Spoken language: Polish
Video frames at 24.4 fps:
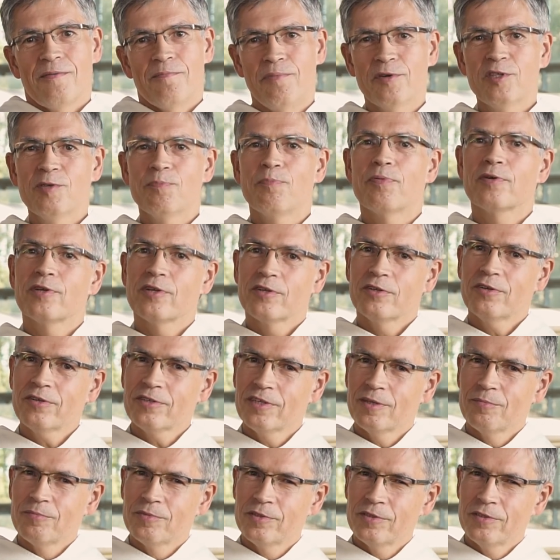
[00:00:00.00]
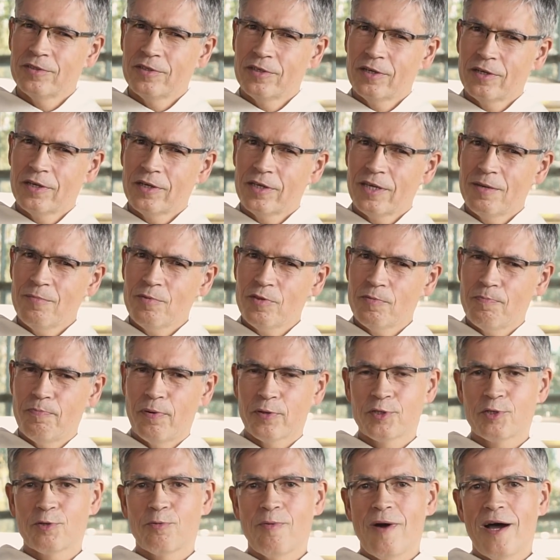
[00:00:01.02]
być prorokiem, czyli kimś
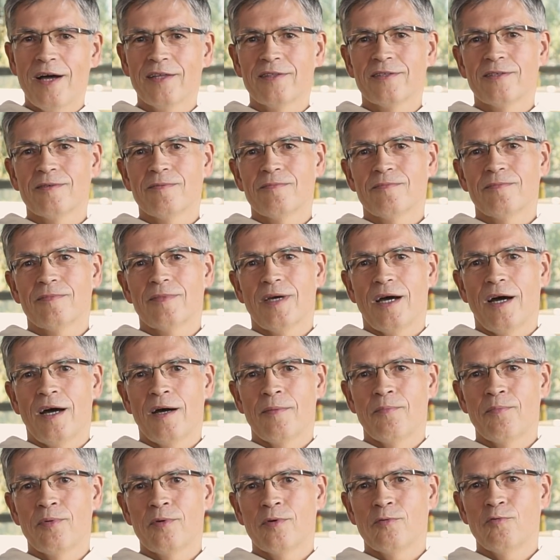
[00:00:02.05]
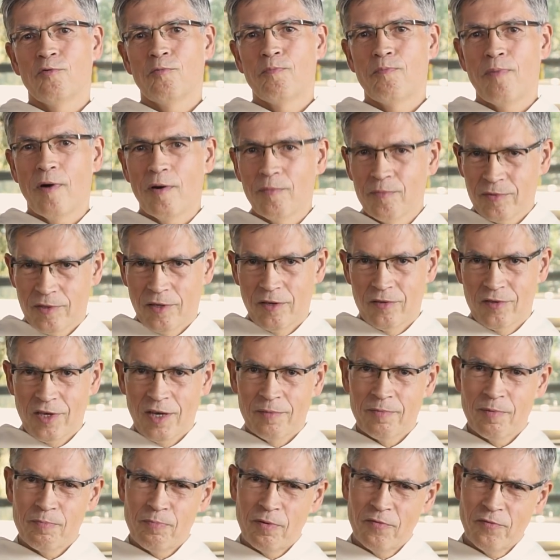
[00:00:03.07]
posłanym, aby upomnieć,
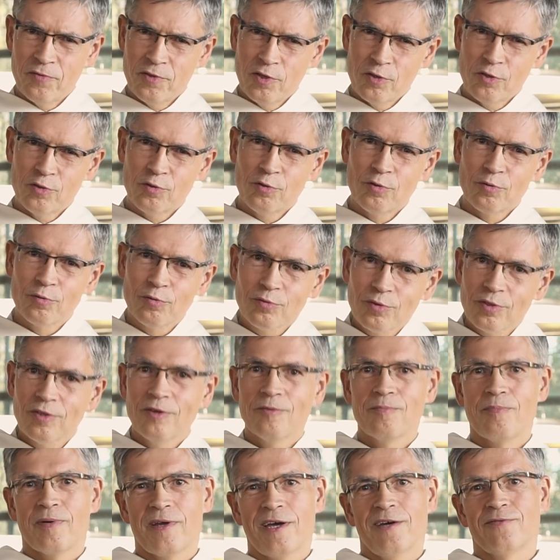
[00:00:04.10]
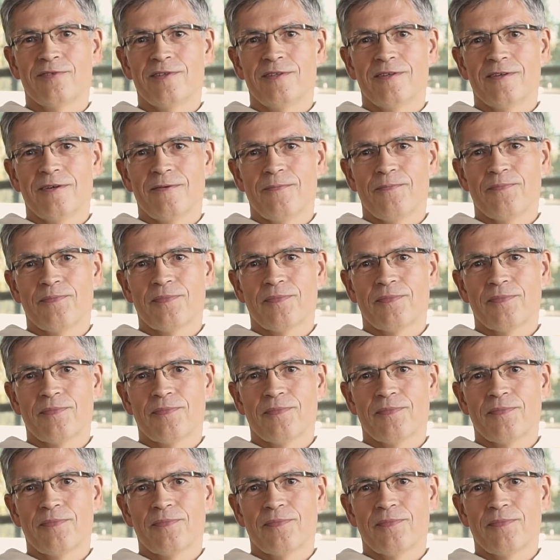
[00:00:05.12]
aby powiedzieć trudną prawdę,